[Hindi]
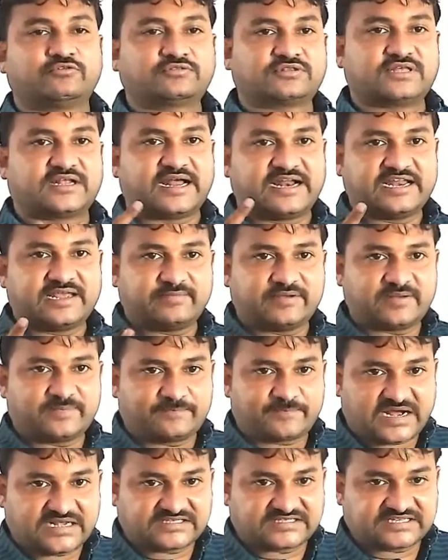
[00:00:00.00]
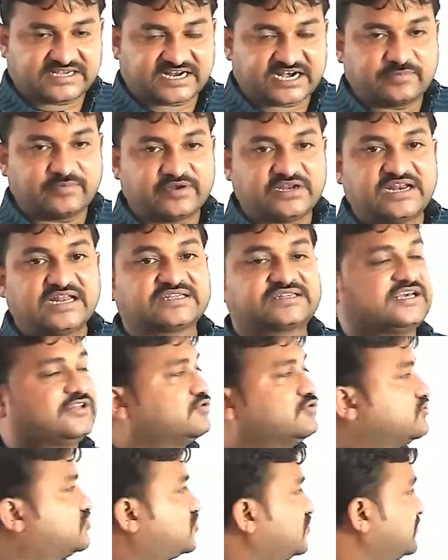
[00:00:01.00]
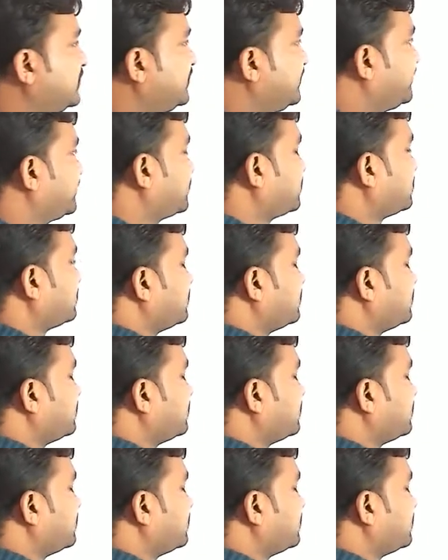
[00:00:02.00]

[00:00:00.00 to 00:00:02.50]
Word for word: तो उत्तर आने में पांच सेकंड भी नहीं लगते हैं दोस्तों